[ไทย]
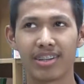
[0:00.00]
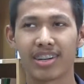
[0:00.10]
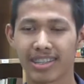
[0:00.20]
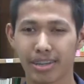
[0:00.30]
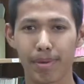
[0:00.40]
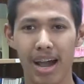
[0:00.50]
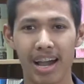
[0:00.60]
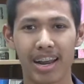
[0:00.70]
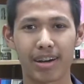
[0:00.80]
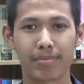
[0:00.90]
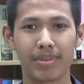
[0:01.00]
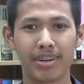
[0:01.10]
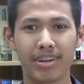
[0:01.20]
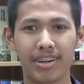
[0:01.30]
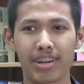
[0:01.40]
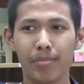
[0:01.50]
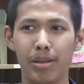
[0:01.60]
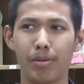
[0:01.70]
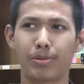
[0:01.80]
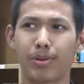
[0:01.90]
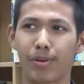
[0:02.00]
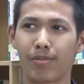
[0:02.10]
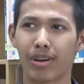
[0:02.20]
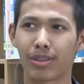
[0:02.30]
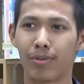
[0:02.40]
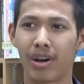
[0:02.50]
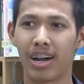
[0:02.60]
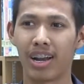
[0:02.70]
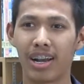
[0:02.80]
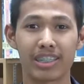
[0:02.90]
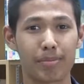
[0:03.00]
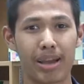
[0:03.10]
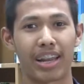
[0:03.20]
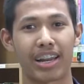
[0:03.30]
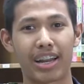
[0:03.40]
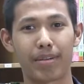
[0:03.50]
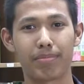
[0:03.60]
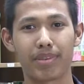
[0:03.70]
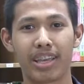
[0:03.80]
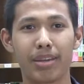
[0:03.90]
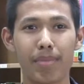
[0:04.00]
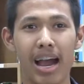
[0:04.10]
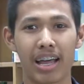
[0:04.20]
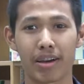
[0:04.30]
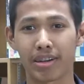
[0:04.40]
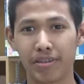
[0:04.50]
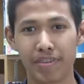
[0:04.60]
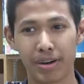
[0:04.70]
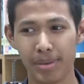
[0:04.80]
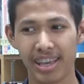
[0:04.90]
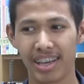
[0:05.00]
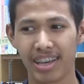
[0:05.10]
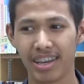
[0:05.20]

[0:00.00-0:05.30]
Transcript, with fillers: เครื่องซักผ้านะครับก็มีระบบสมองคนฝังตัวและสมัยนั้นนะครับฮิตมากนะคือเฟอร์บี้